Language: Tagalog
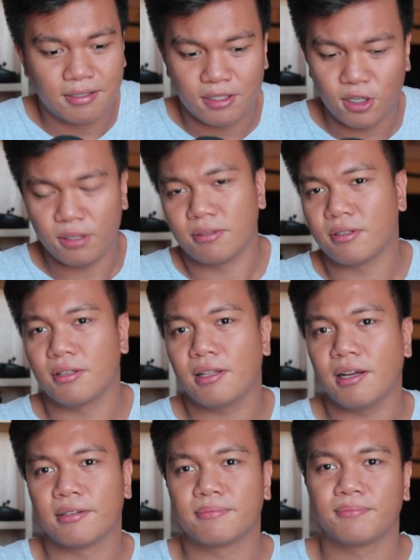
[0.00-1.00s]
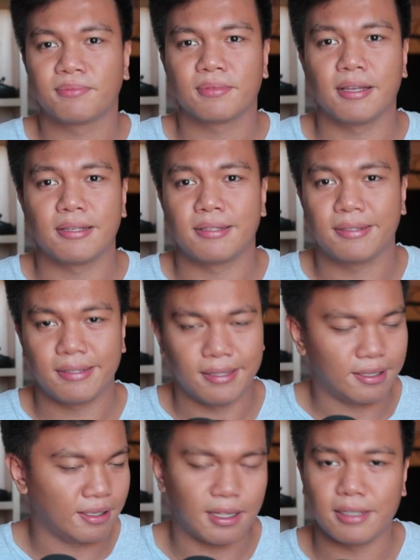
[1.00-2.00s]
Yun, yun lang. Then,
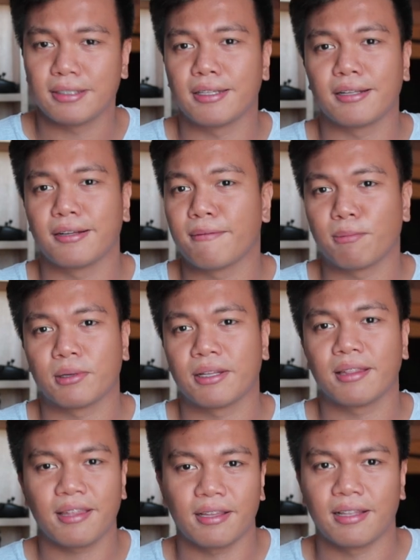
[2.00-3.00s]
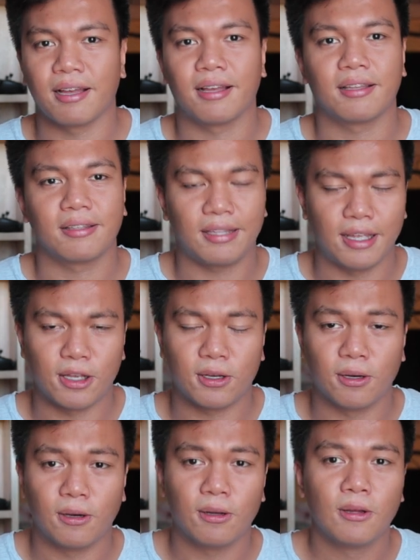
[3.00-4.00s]
that's another important thing na tingin
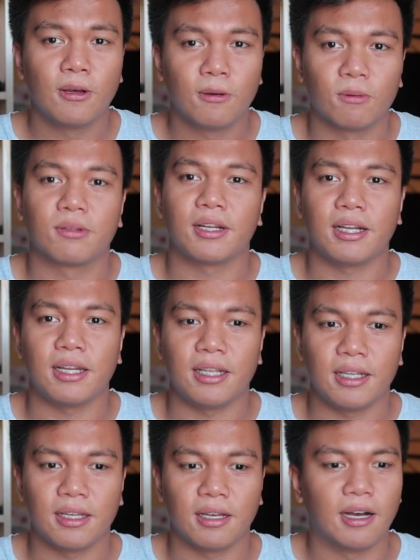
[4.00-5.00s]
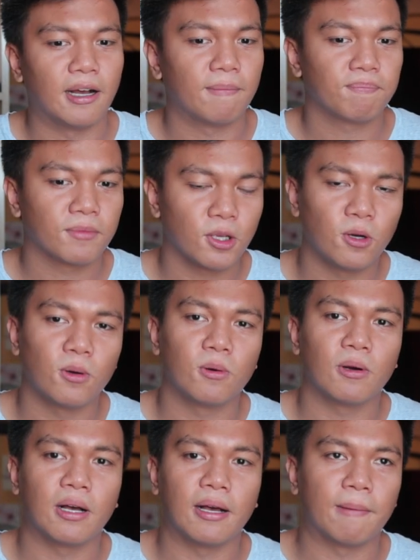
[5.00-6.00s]
ko would really uh,
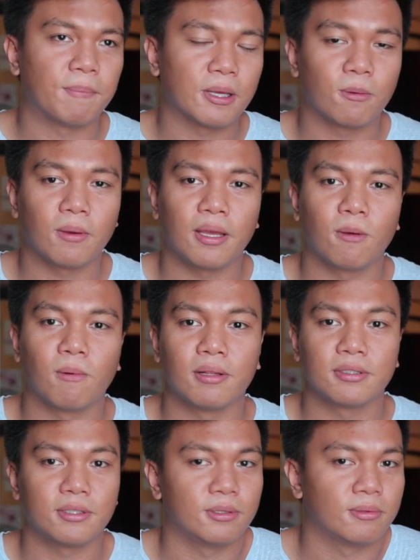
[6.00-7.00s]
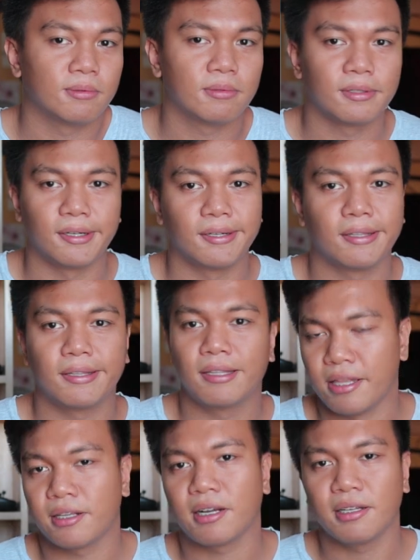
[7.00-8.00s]
go a big way once you learn
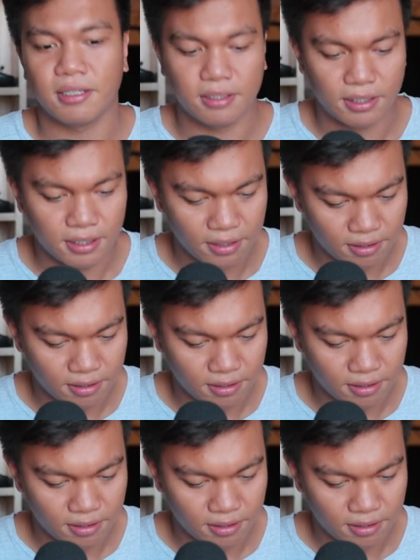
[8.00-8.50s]
in college.